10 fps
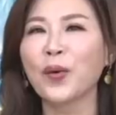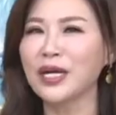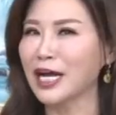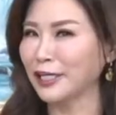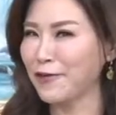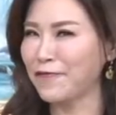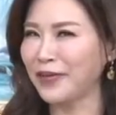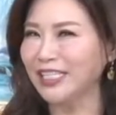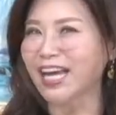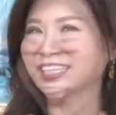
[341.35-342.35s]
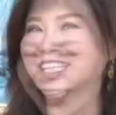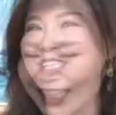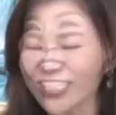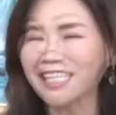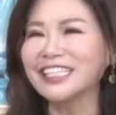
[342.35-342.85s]
会让你非常的
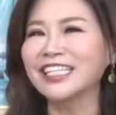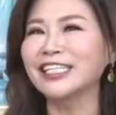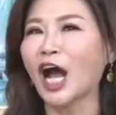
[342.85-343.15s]
有自信心，